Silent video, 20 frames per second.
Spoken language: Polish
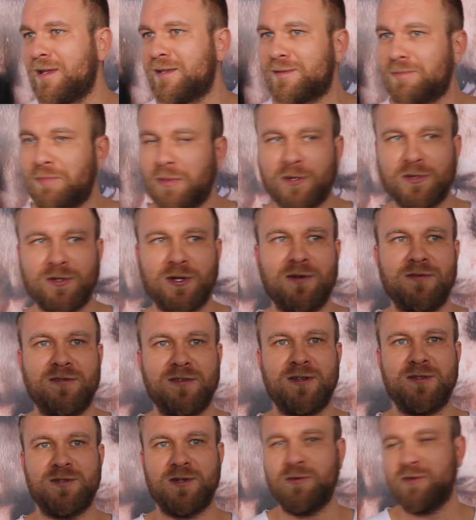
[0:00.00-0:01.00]

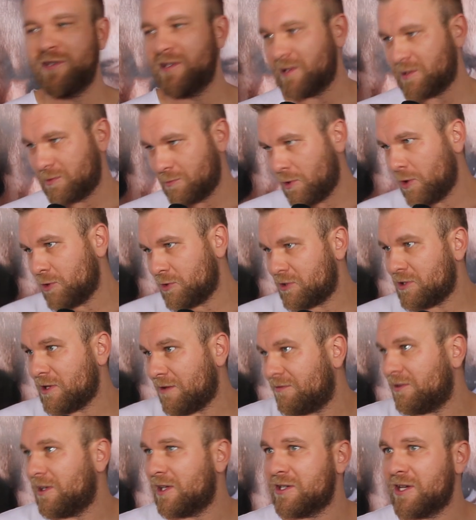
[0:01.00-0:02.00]
sportowy, że ludzie zaczną chodzić
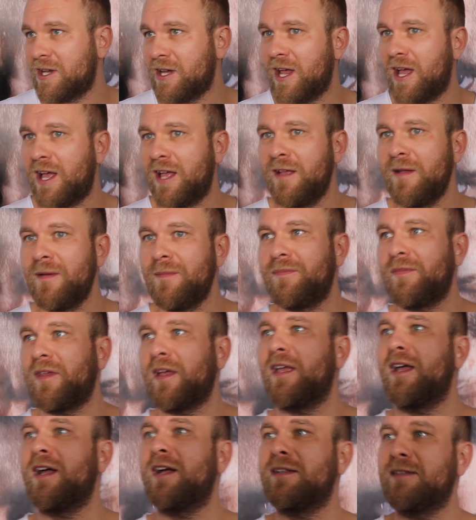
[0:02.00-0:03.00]
na wydarzenia,
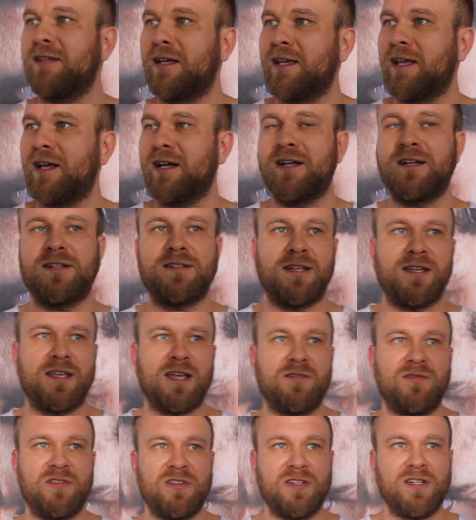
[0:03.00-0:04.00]
tak jak, tak jak, tak
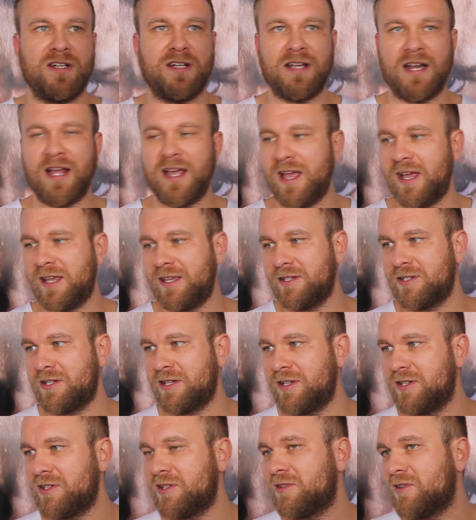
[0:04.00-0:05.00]
jak w innych krajach i
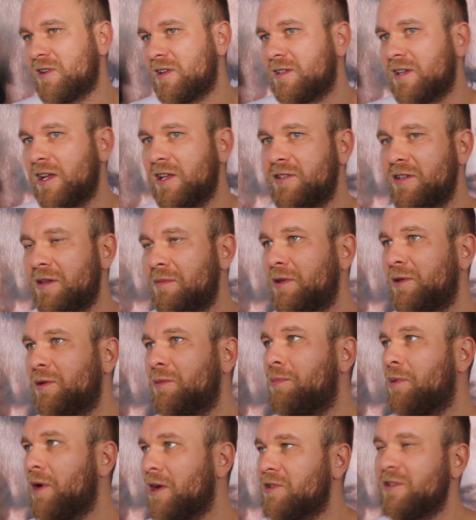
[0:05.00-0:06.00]
że, i że coraz chętniej
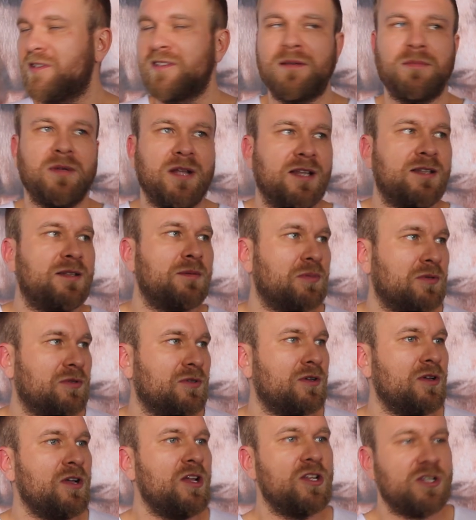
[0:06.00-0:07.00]
będą płacić za bilety po
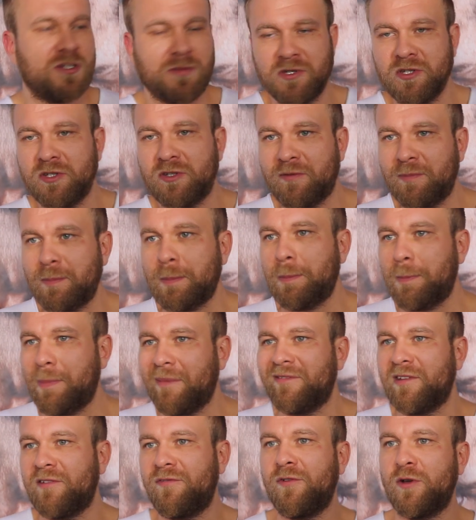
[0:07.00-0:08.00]
to, że będzie to
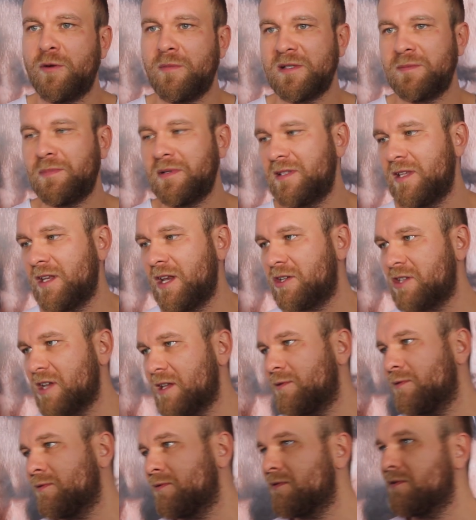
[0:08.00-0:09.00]
pewna forma spędzania
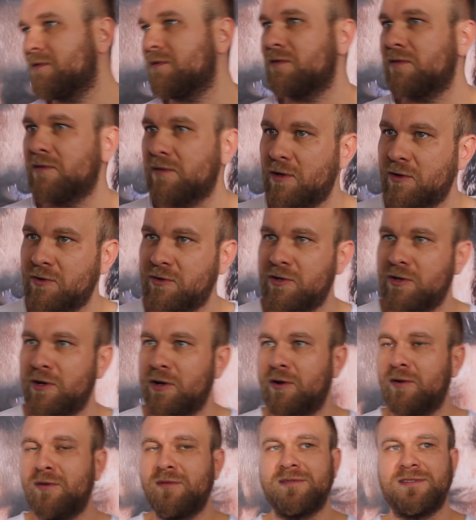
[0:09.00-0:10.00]
czasu z
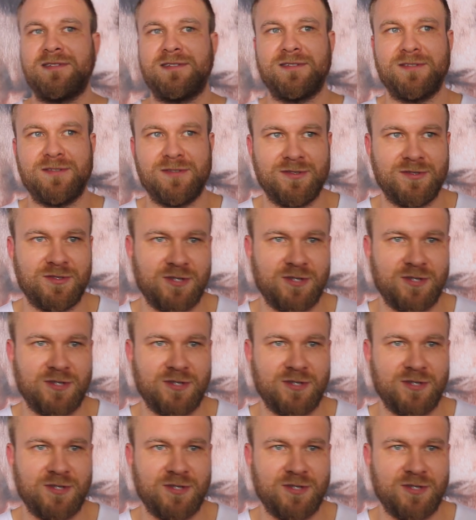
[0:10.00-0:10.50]
rodziną, z